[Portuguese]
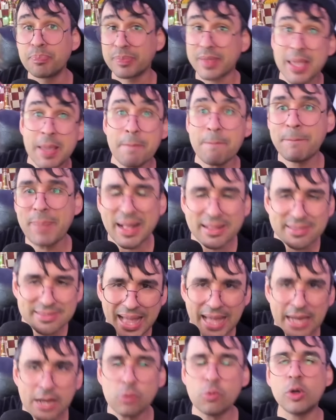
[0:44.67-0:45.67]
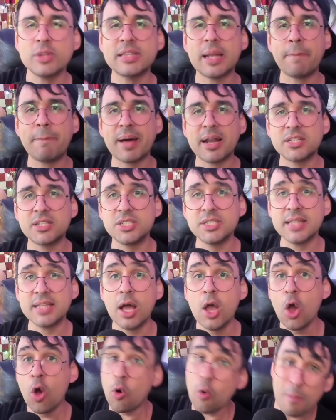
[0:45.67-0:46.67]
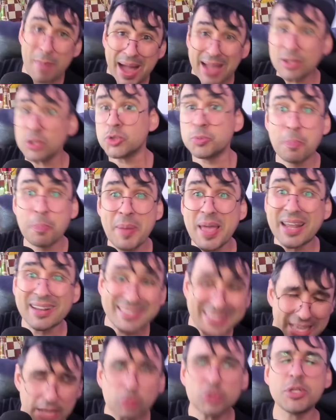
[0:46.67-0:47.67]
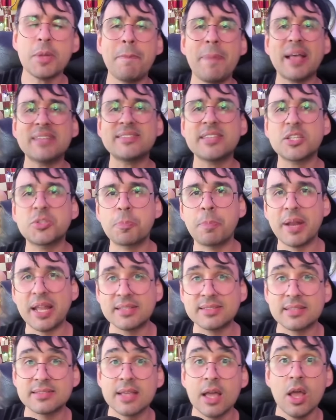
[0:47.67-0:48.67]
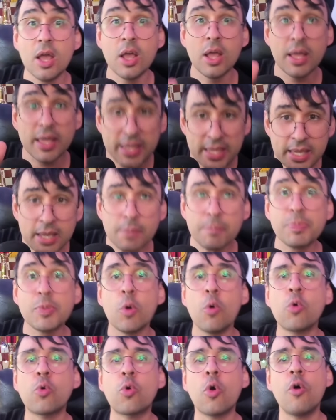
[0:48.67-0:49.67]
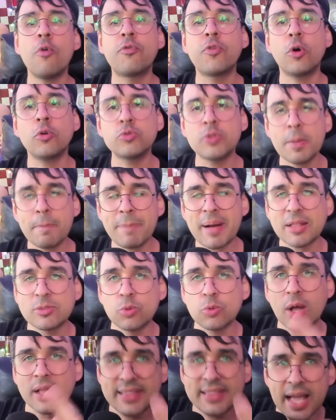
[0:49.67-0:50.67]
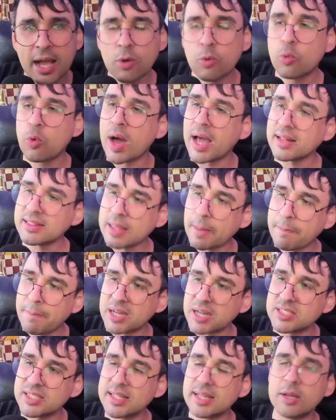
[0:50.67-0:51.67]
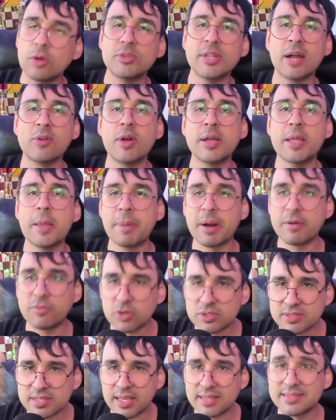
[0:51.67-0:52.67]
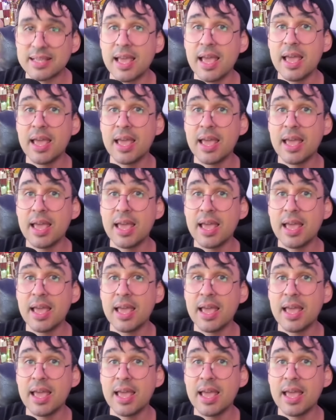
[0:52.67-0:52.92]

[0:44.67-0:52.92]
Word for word: empataram outra partida, o Magnus perdeu de peças pretas e o confronto empatou até a quarta partida que eu trago aqui para vocês.